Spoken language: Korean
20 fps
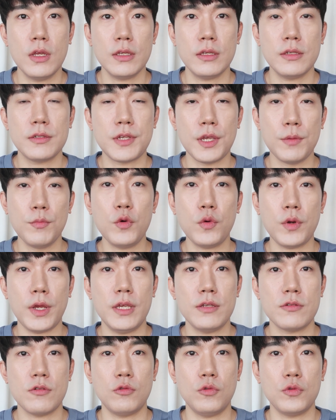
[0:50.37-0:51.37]
이 제모
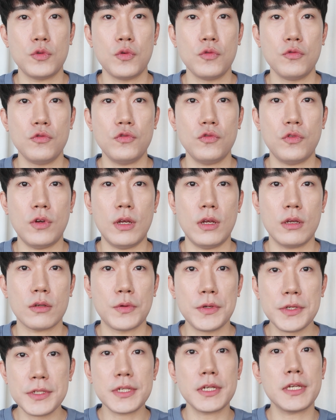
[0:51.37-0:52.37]
레이저도 종류가
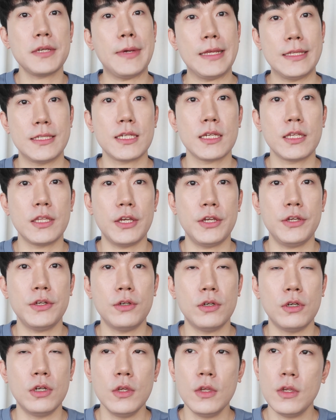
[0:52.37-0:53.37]
굉장히
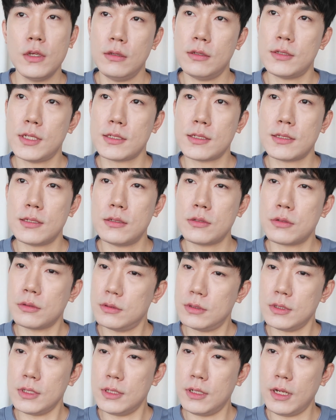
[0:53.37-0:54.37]
많잖아요. 사실
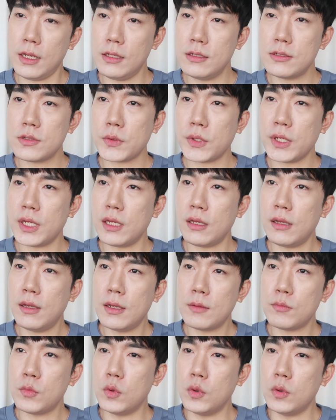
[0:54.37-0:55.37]
저는 이 레이저의
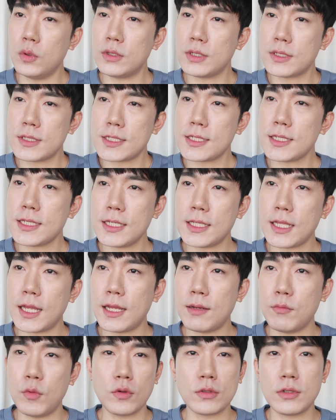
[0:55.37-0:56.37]
뭐
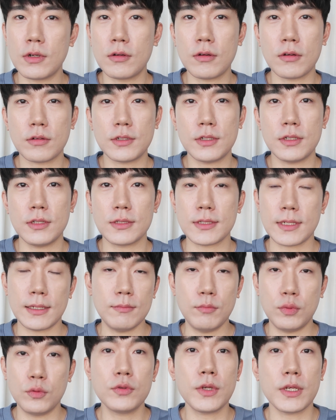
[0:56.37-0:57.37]
특징이나 뭐 그런 거를
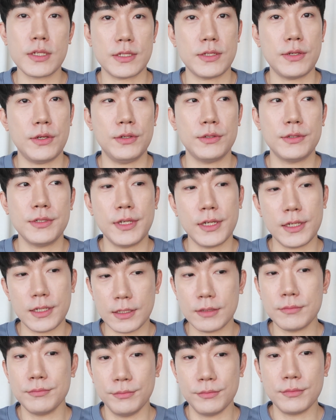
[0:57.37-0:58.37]
잘 모르겠어요.
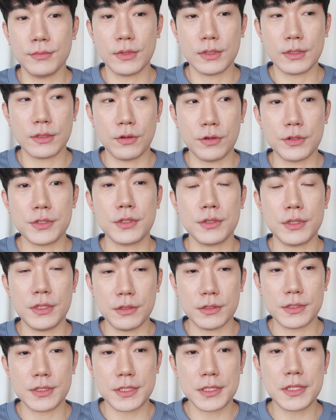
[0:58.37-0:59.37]
그냥 음, 거기서
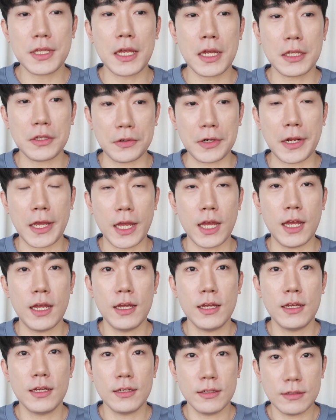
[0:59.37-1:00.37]
이걸 쓴다더라
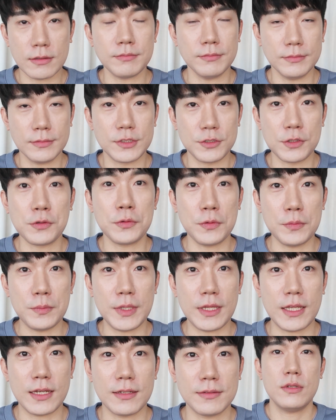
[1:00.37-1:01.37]
그
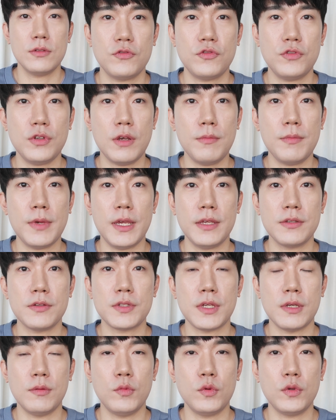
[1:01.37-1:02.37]
정도입니다. 수염 레이저
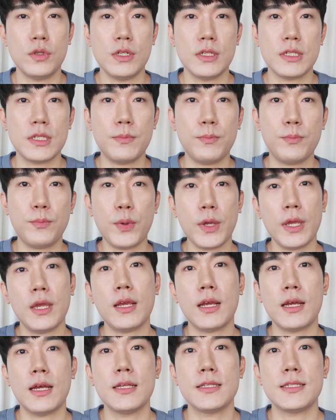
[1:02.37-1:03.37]
제모를
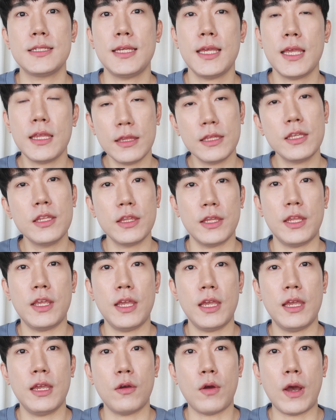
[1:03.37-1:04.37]
10회까지
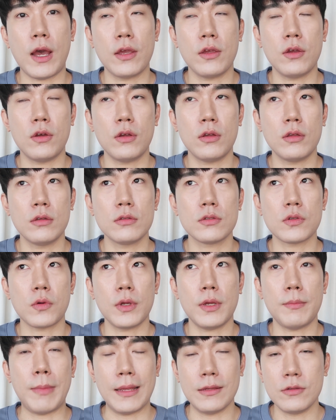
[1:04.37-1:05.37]
했는데 과연
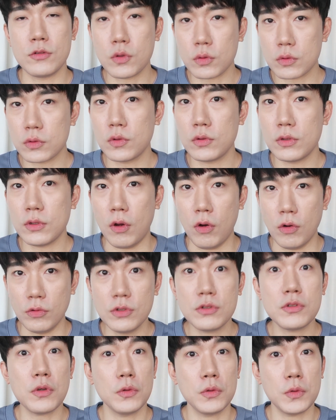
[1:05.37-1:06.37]
저의 만족도는
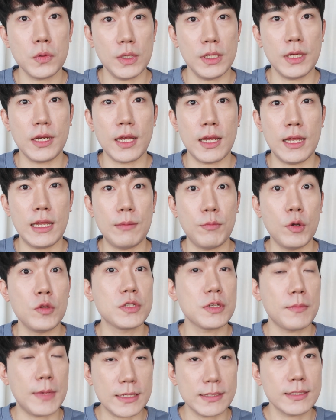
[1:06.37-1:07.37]
어느 정도일까
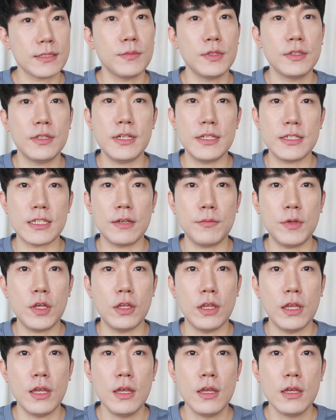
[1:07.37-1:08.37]
먼저 말씀을
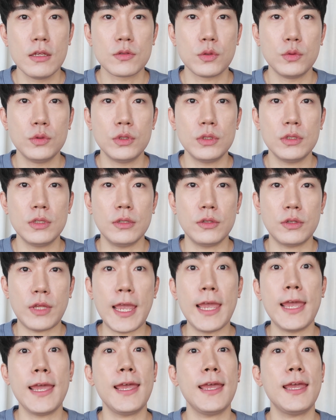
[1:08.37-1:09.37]
드리자면 저는
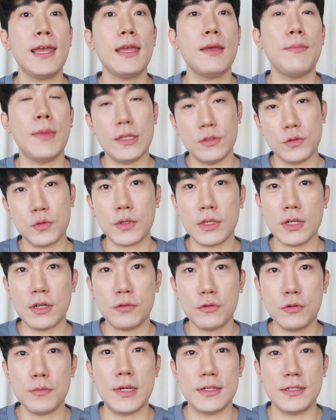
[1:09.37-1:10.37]

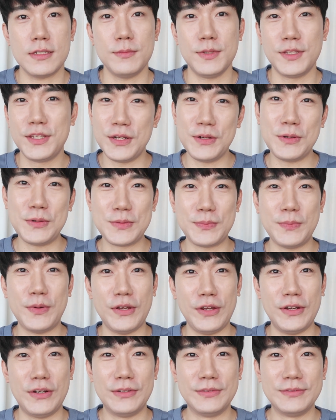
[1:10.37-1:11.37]
대만족이라고 말씀을 드리고
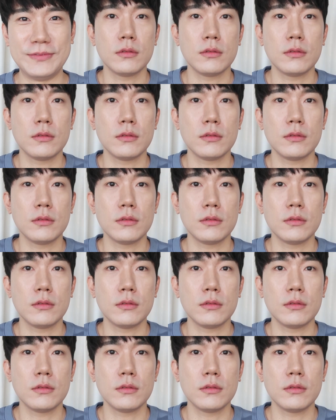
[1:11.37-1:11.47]
싶어요.